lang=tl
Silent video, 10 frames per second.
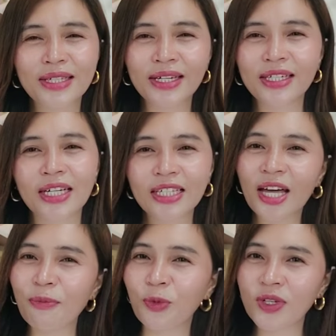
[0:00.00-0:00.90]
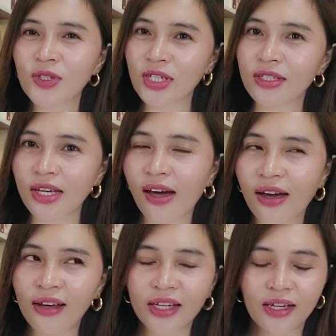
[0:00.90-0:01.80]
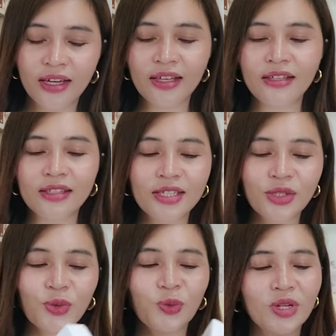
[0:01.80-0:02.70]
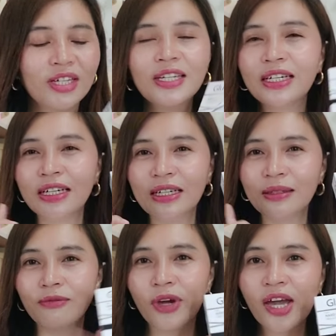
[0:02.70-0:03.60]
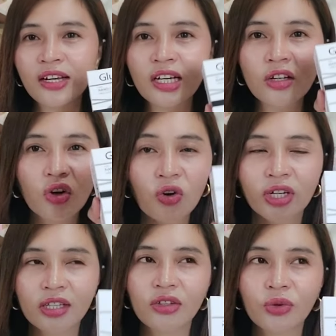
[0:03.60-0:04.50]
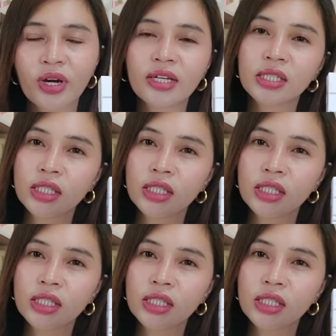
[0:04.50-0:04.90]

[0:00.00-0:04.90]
Kaya nag-top 1 siya sa akin. This one, very low-key nito, guys.